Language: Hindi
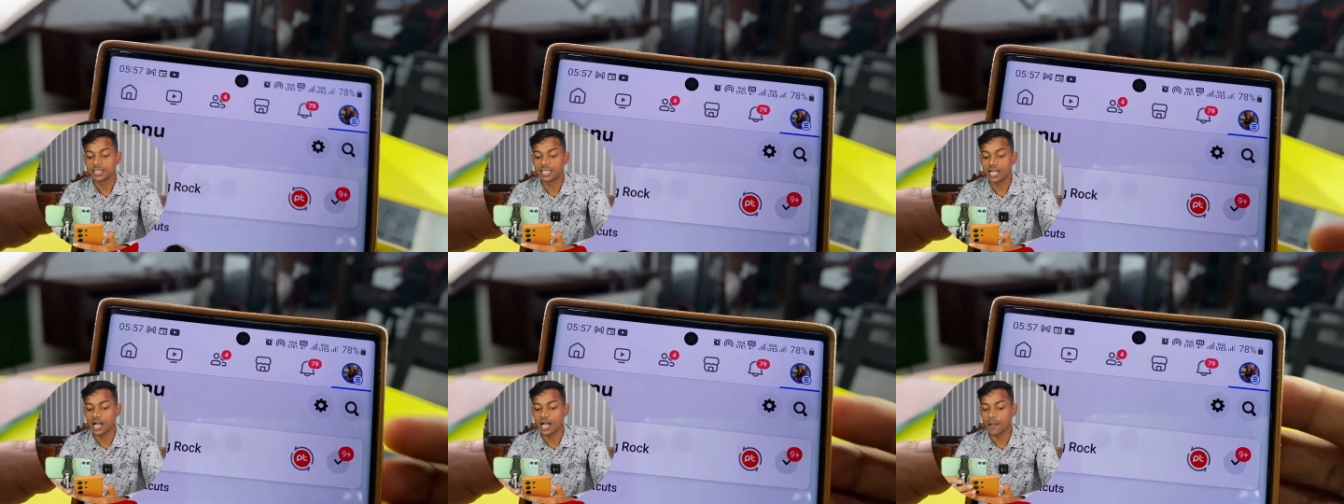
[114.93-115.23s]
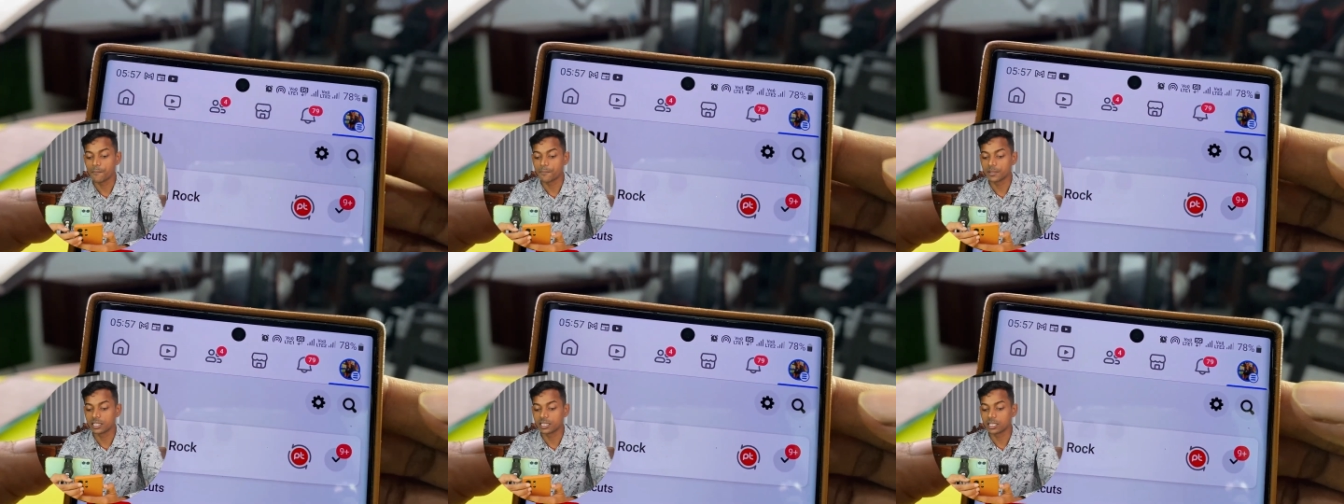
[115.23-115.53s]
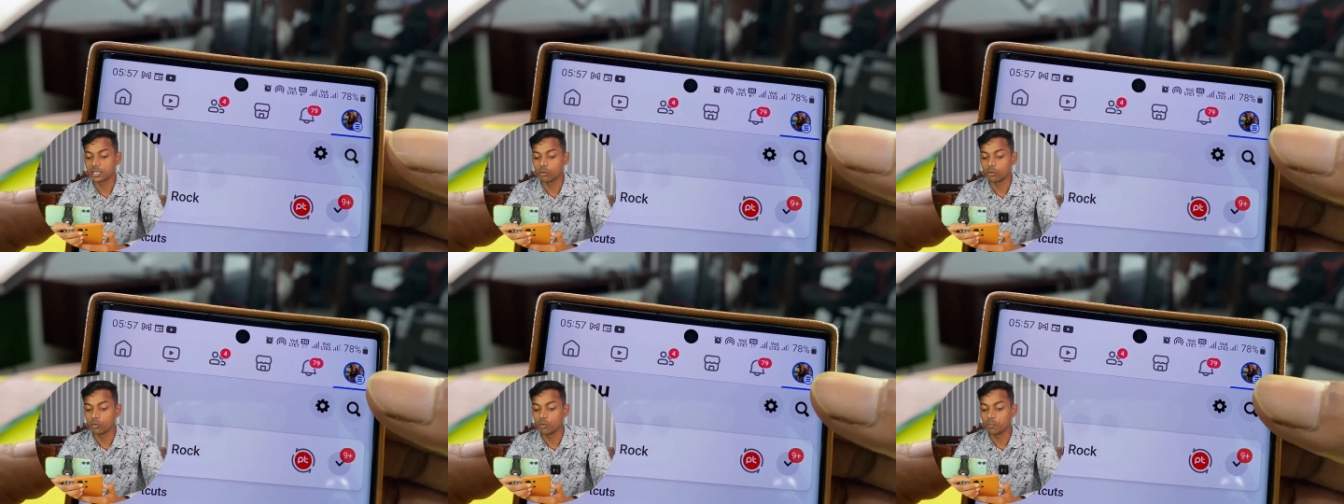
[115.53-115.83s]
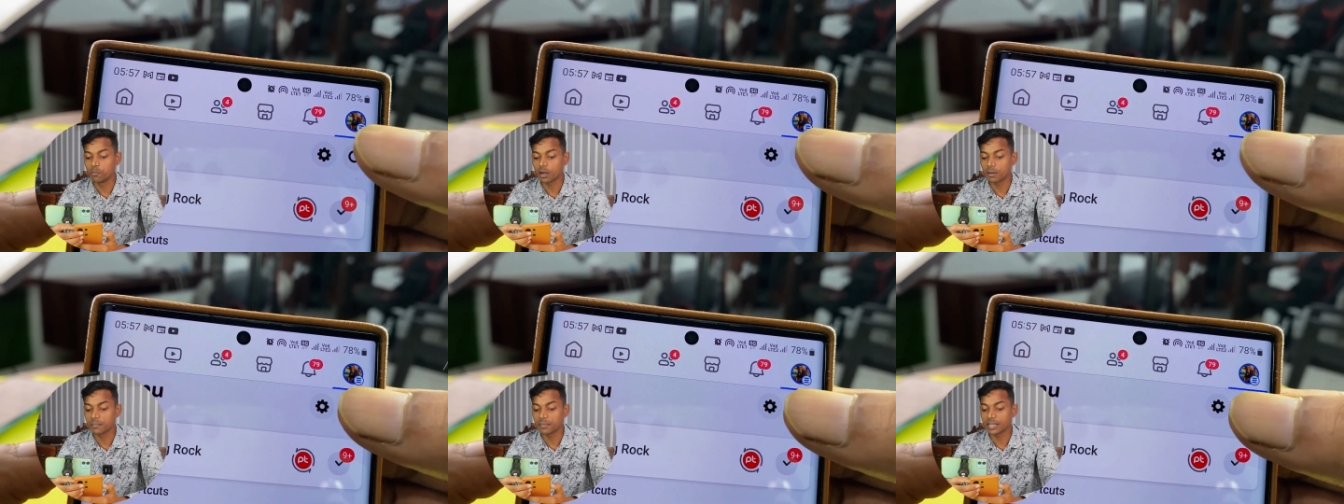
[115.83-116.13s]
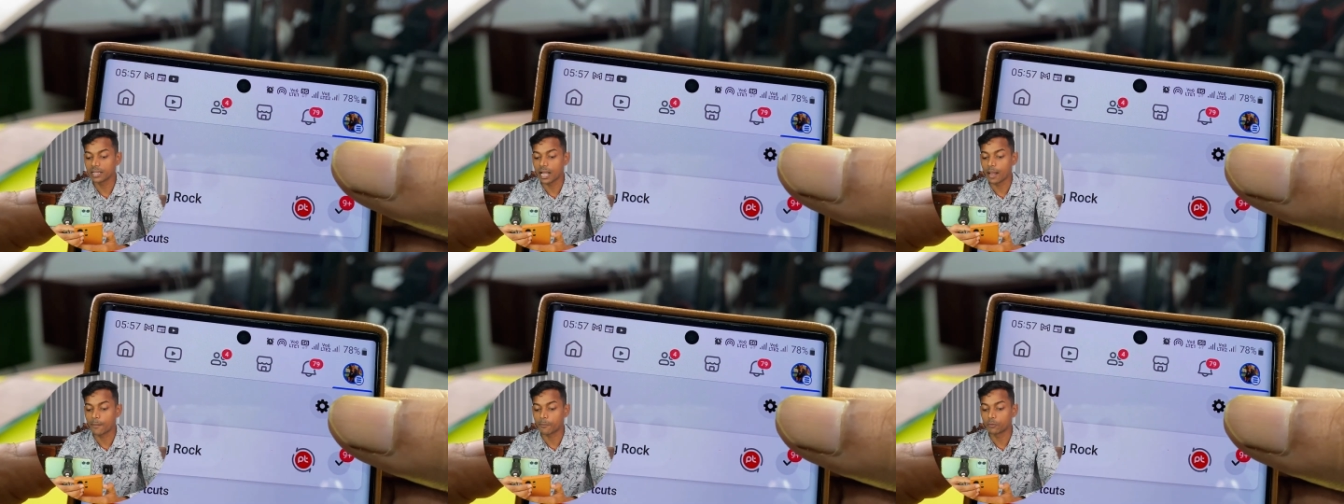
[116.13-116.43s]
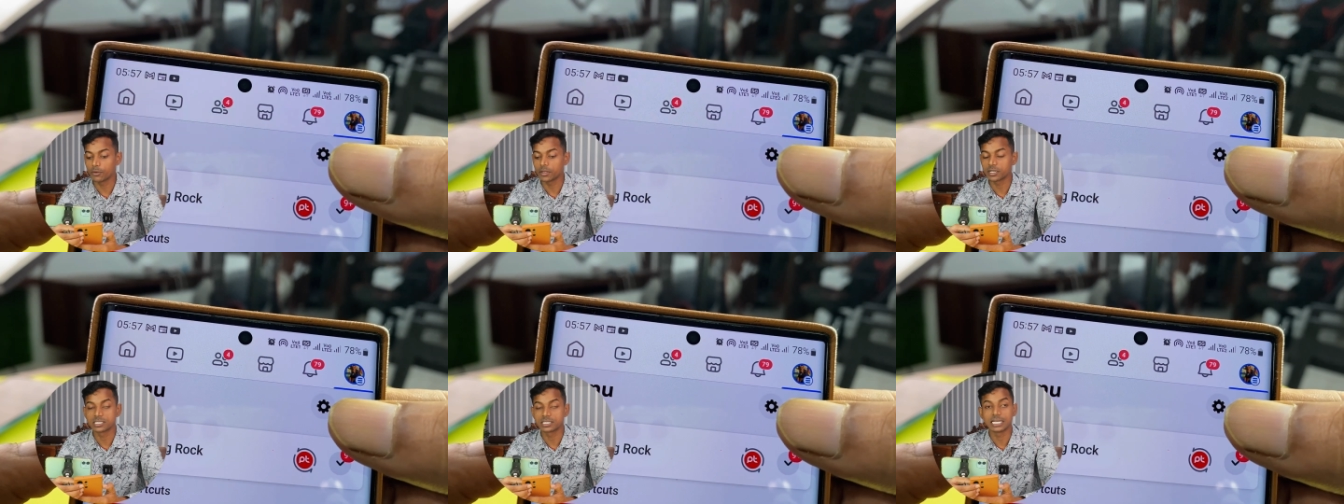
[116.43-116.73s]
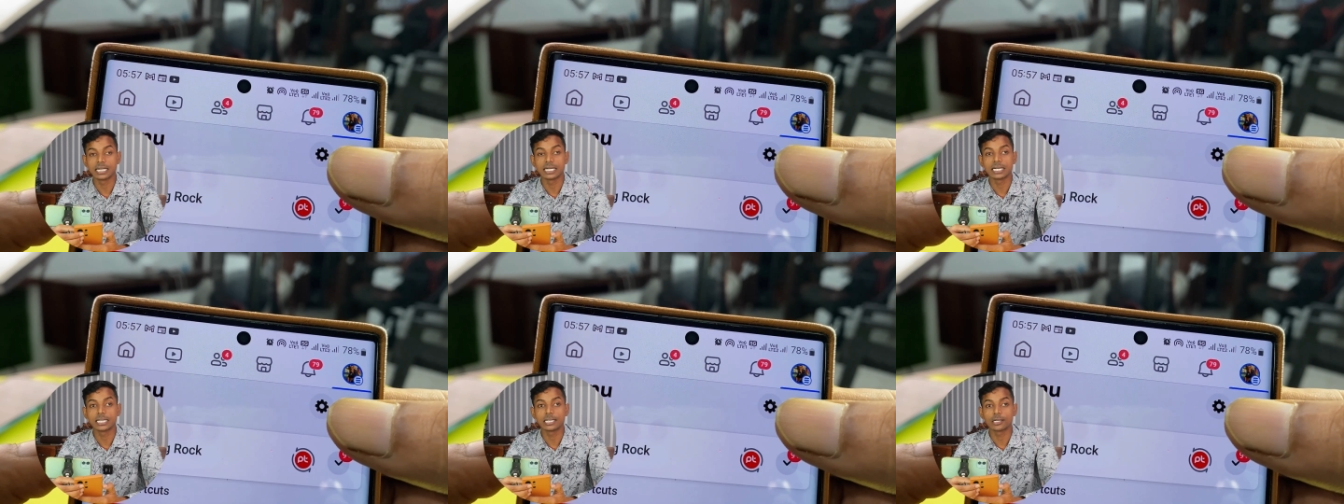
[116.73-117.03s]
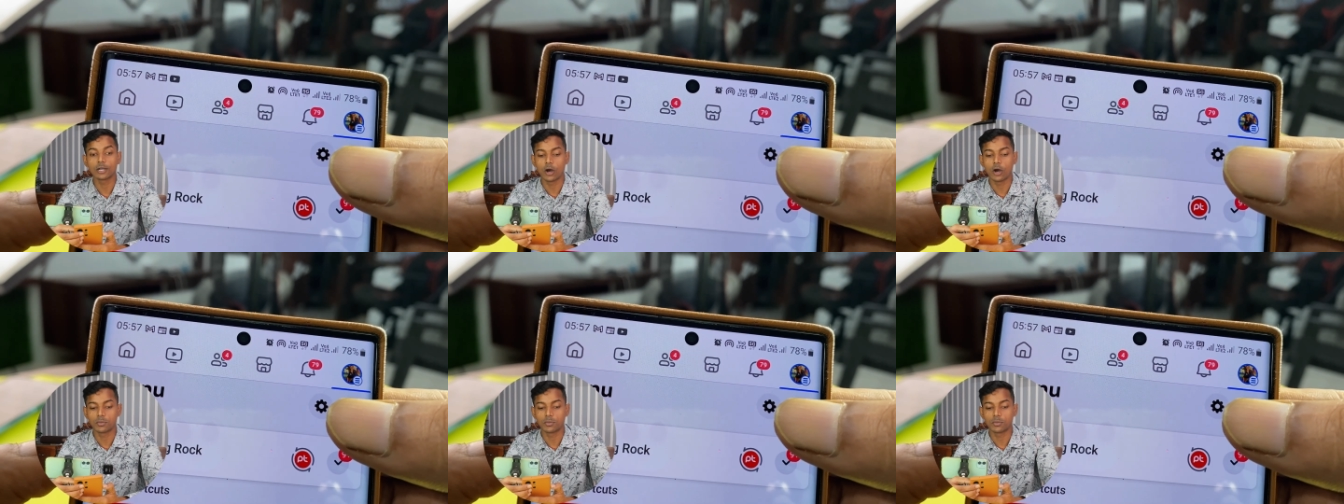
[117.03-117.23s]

यहाँ पे देखिए ऊपर में आपको एक सेटिंग का